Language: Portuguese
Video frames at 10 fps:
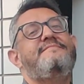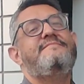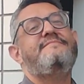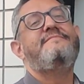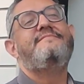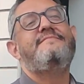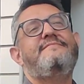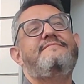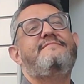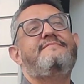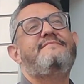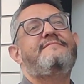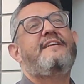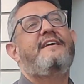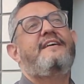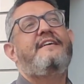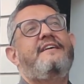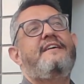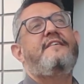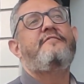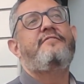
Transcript: tempestades e que hoje.